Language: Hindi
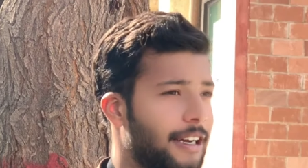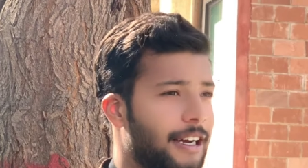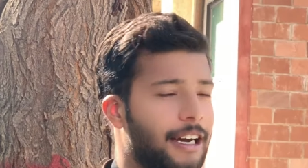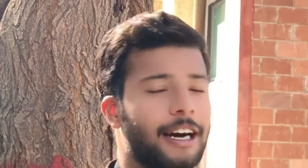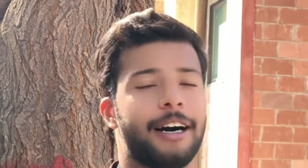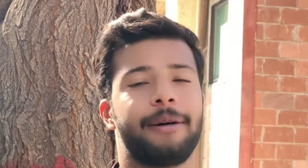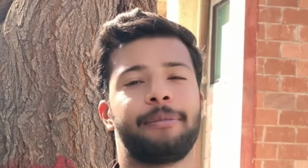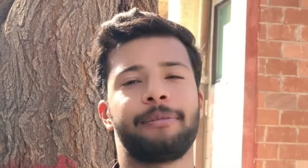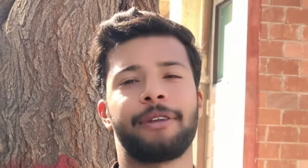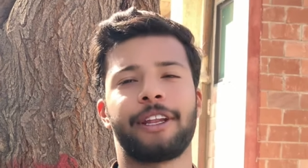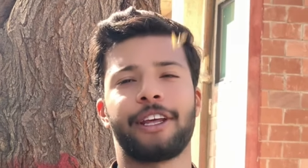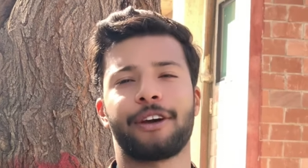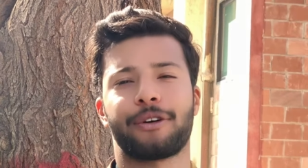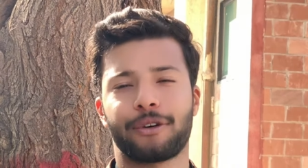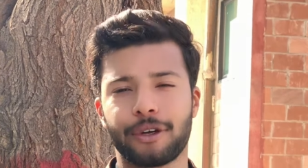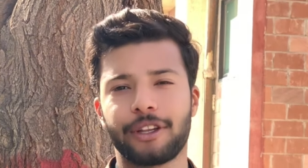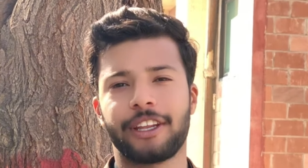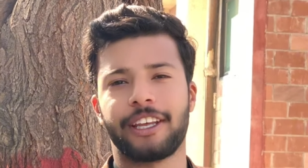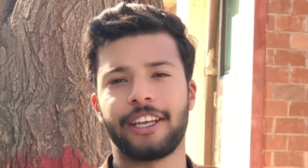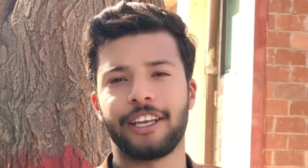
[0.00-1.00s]
हमने
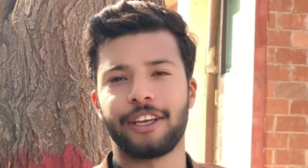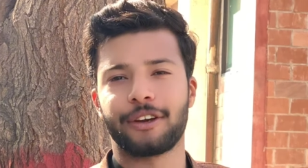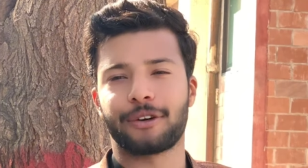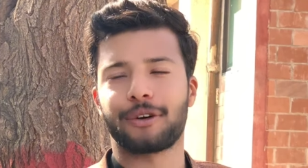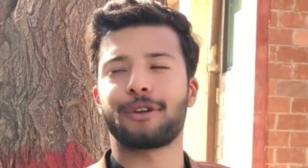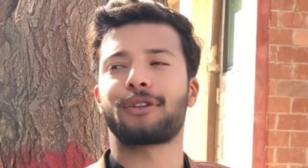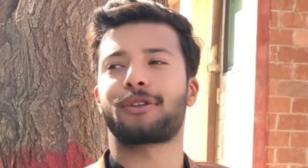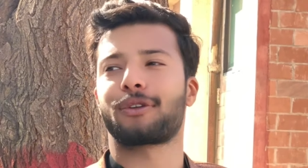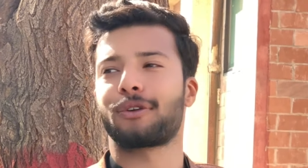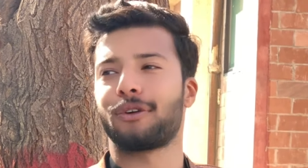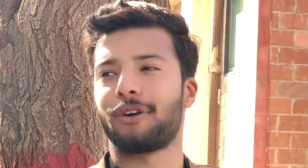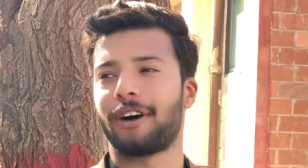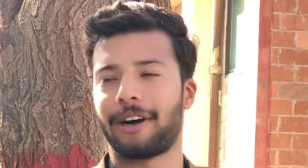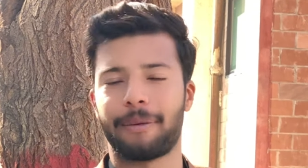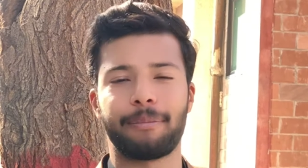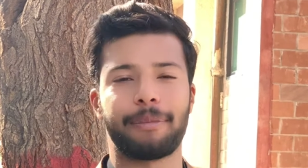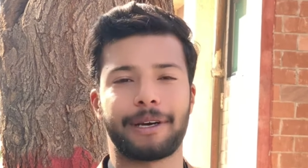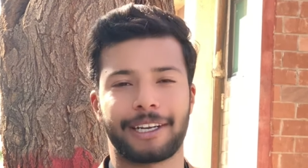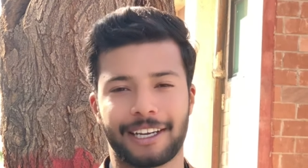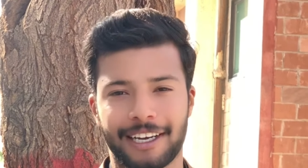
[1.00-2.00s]
खुद ही खुद को
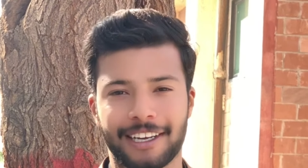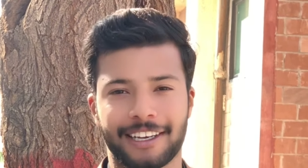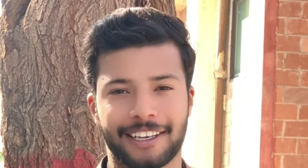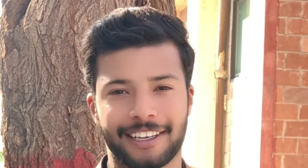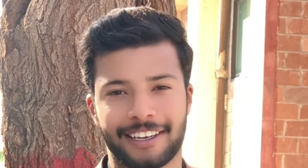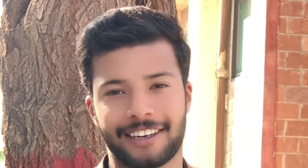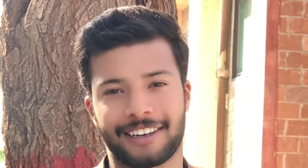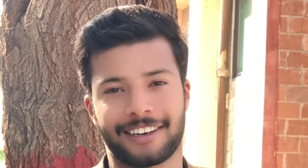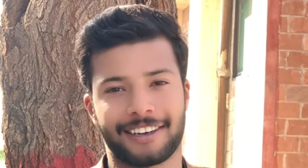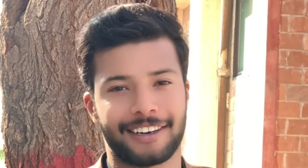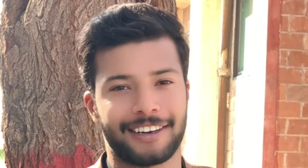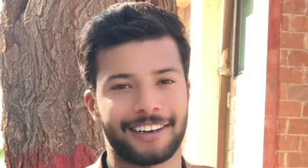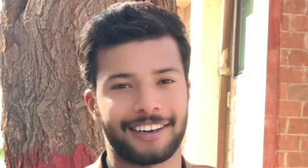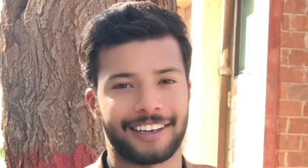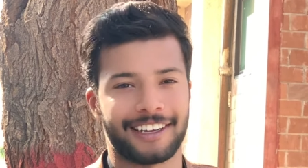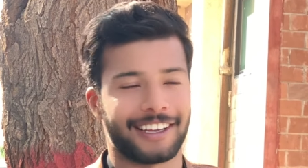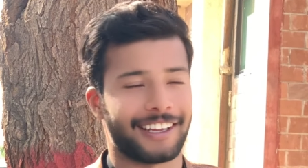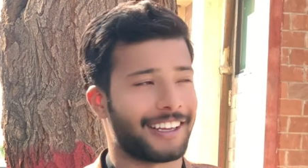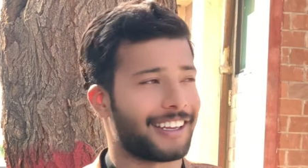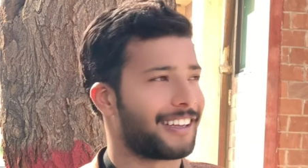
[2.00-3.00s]
आम बना के रखा
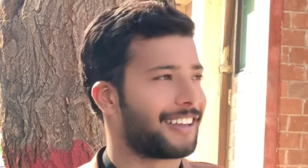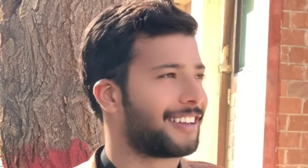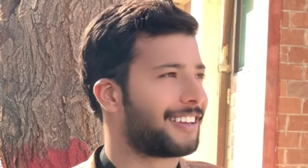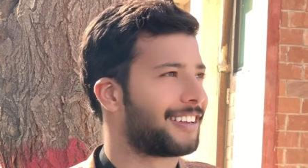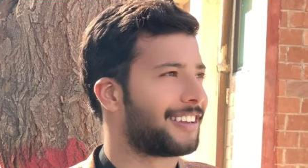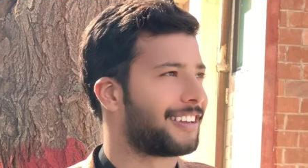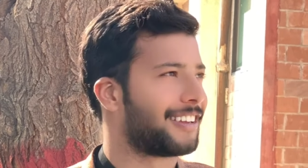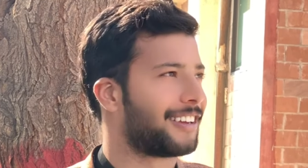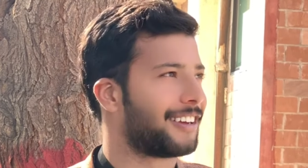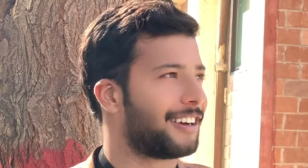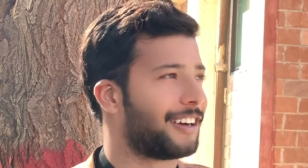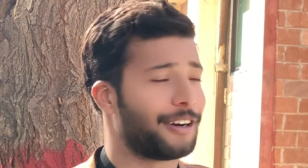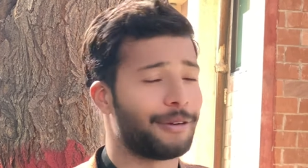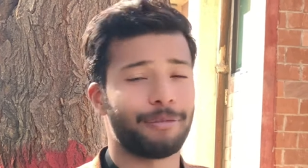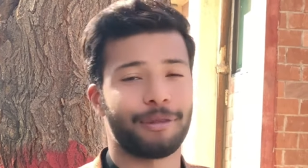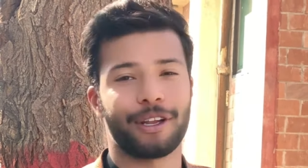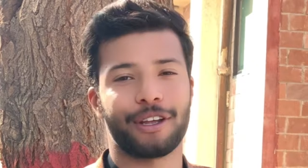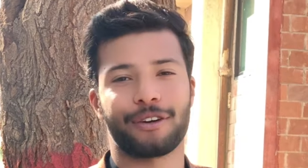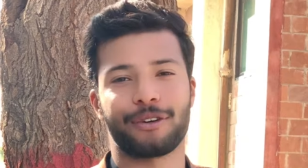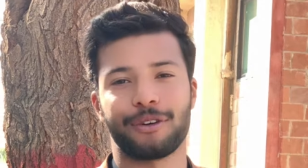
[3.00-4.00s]
है
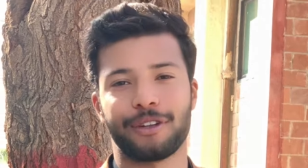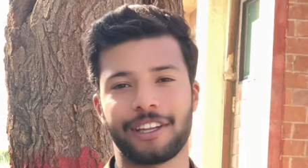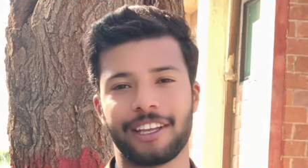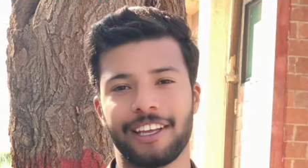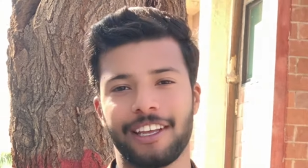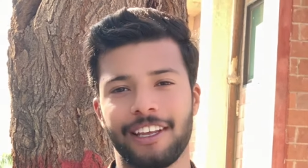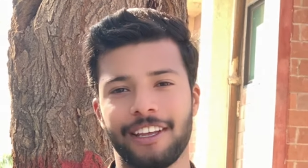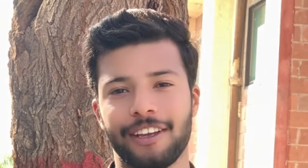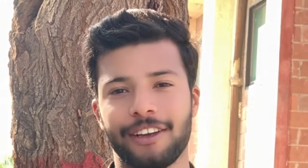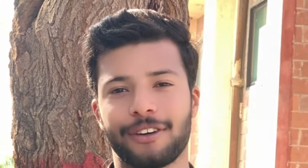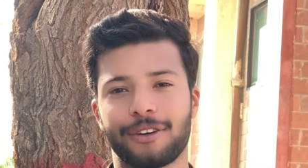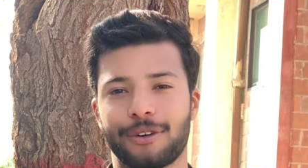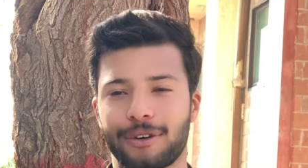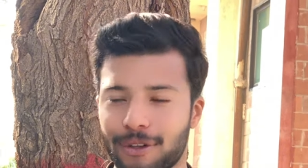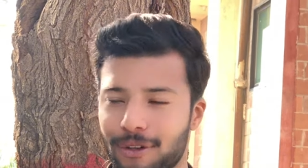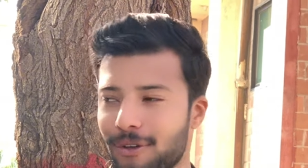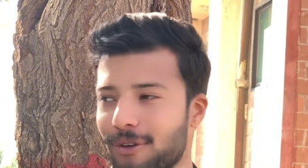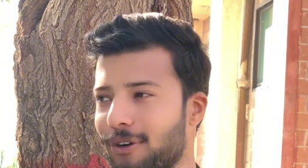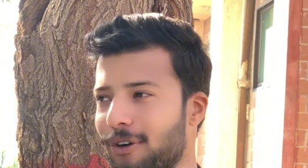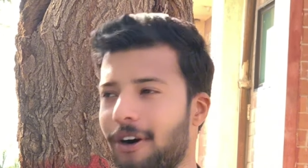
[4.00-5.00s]
हमने खुद ही
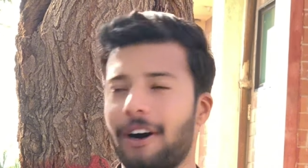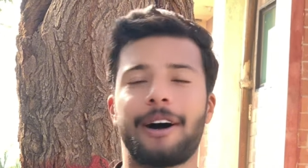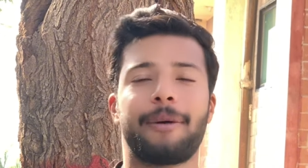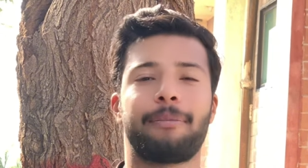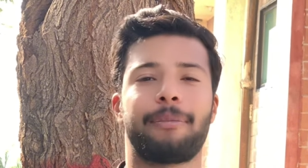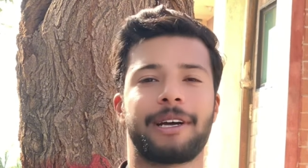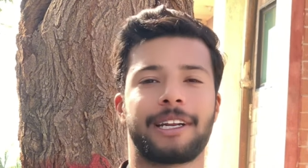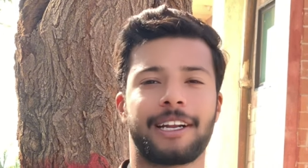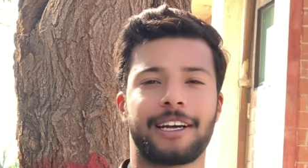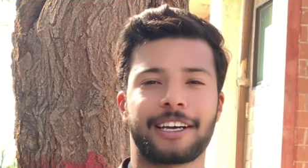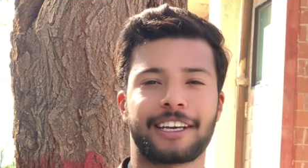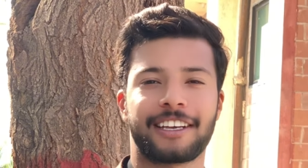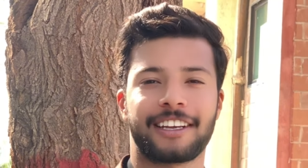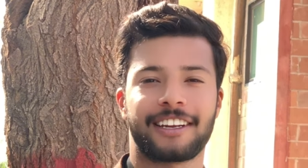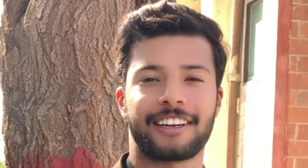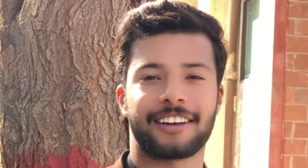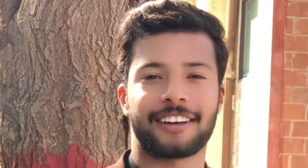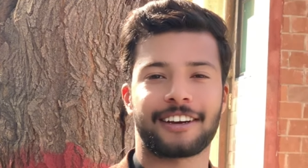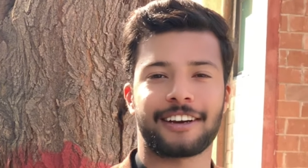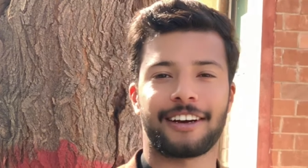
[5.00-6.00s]
खुद को आम बना के
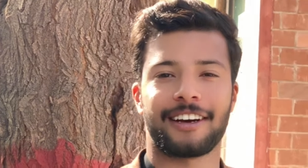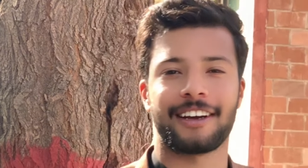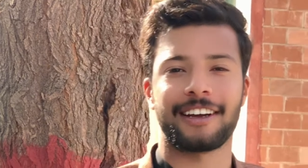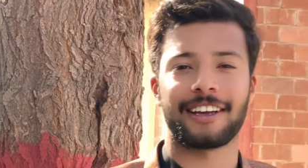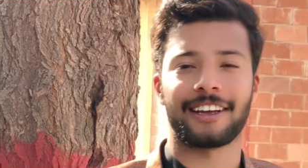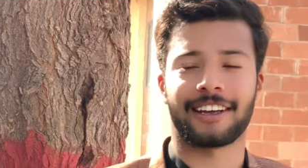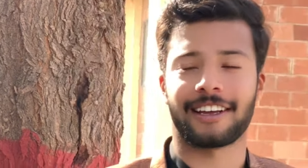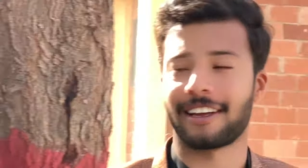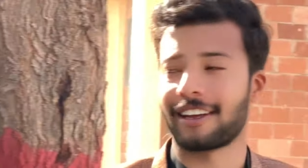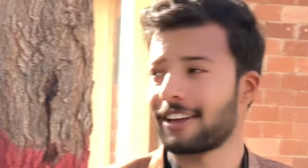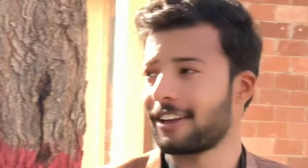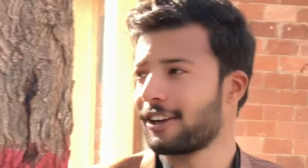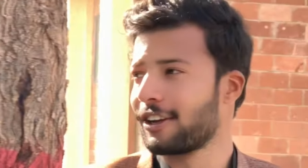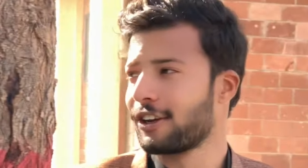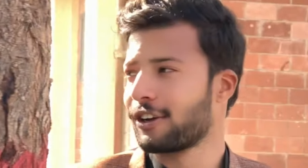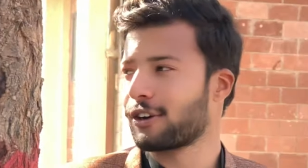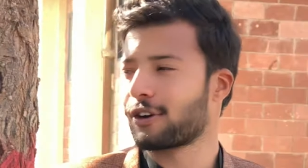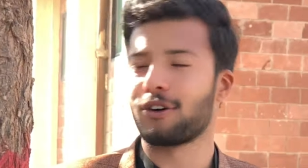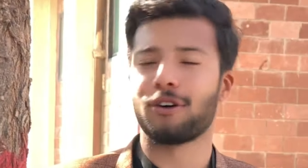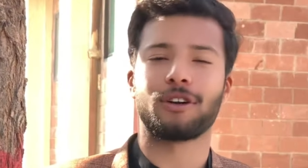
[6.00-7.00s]
रखा है
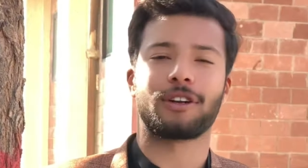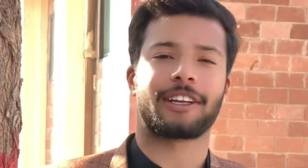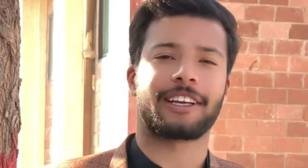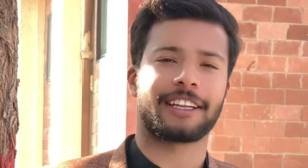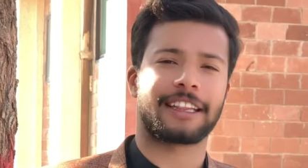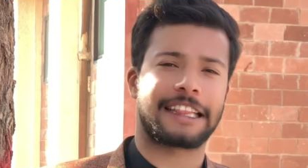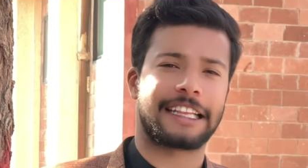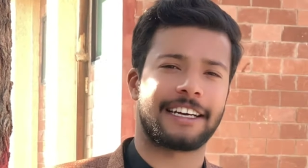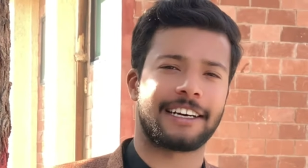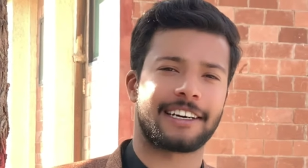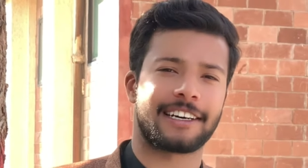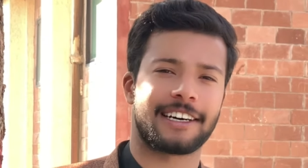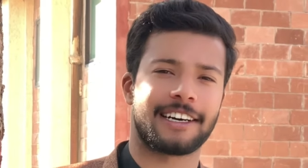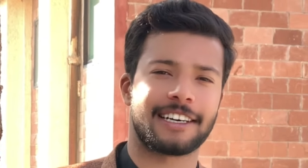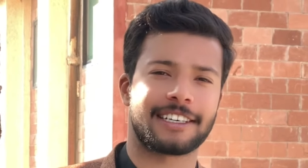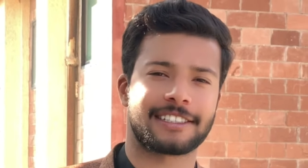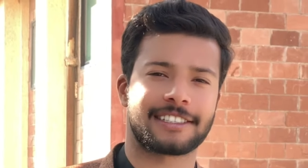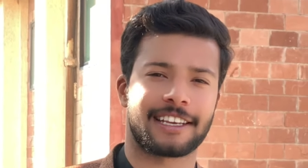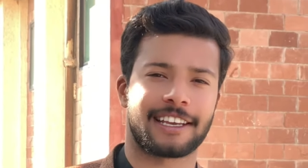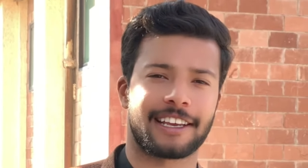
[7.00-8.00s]
कौन कितना
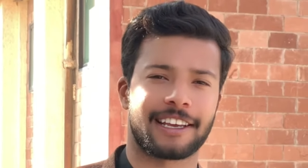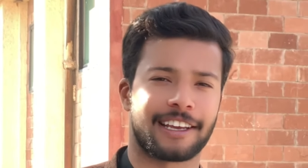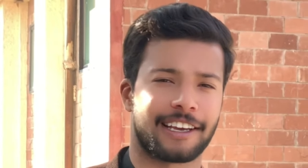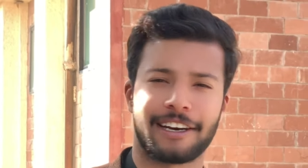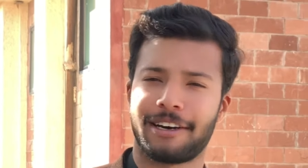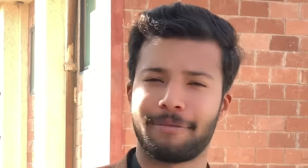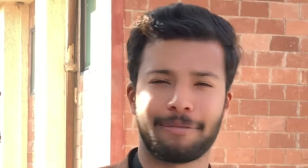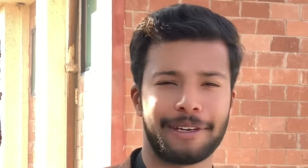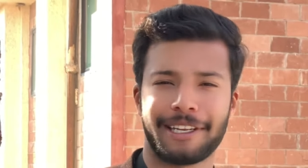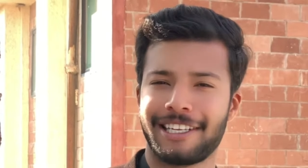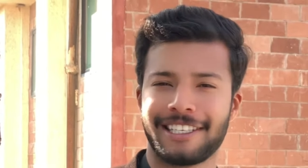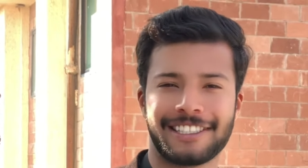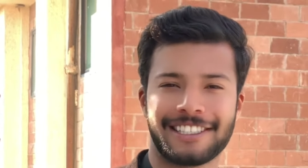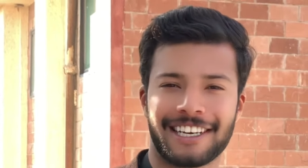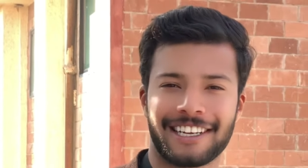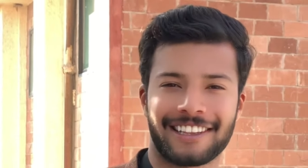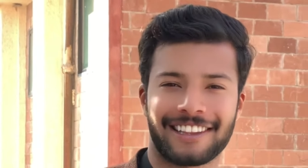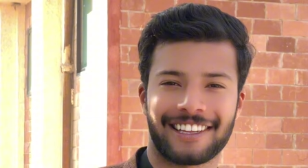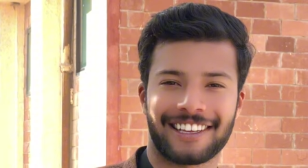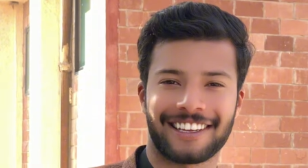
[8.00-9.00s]
खास है हम नहीं
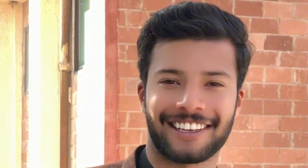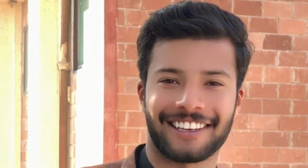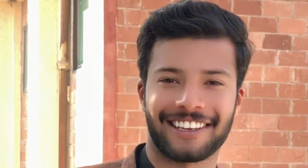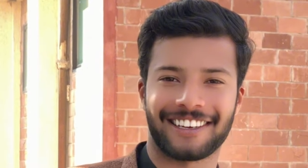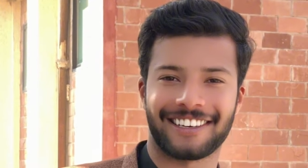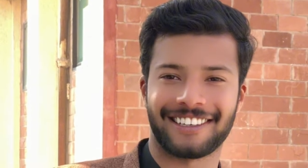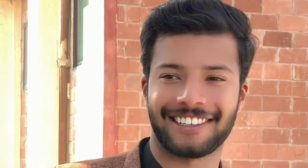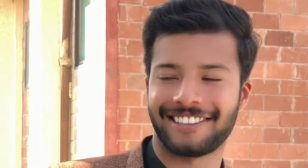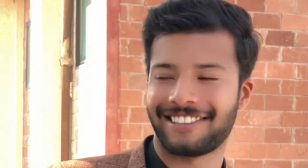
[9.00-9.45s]
जानते क्या